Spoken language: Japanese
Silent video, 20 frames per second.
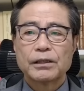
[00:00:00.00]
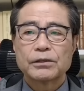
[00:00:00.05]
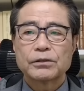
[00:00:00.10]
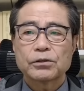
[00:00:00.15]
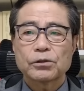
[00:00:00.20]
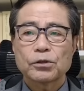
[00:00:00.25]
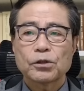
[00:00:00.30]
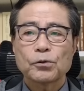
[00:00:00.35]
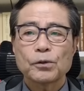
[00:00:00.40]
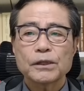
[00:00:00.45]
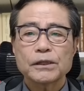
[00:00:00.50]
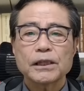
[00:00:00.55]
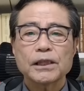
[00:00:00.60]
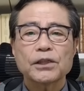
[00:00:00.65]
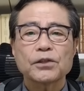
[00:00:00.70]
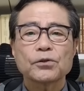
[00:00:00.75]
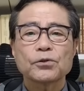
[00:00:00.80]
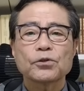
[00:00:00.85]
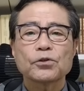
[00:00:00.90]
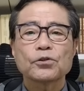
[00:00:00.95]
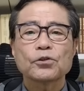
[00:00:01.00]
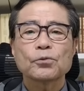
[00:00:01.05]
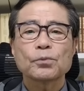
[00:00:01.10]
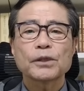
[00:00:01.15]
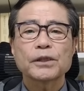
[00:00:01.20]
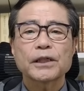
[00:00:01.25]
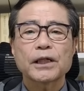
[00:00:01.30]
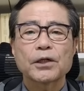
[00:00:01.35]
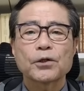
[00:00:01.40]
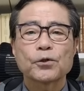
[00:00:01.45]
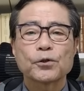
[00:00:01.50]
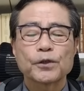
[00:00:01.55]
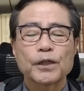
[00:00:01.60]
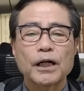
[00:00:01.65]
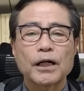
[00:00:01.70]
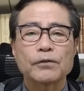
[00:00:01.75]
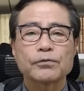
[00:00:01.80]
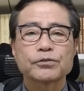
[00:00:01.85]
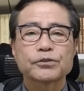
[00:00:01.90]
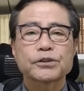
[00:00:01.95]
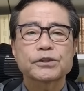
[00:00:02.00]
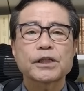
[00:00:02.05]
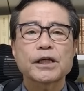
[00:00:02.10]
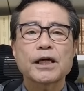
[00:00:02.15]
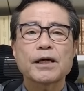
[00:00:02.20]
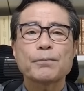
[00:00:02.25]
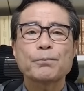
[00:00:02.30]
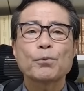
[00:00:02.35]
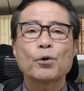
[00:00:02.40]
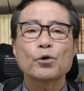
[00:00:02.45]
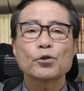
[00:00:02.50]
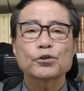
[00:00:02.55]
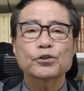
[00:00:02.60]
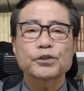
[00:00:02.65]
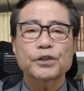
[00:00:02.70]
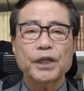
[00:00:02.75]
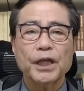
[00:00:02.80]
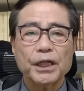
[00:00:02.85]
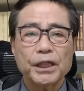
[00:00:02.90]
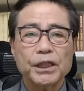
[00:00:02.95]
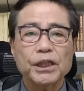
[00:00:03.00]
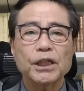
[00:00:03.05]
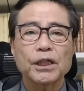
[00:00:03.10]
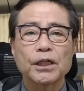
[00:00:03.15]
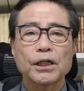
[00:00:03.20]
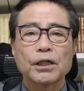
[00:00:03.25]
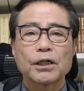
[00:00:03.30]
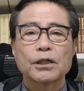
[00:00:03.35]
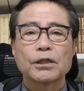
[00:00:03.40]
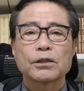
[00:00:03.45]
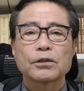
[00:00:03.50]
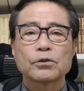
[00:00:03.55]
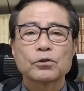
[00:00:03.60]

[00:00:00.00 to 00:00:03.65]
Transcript: それは先ほど述べたような不正目的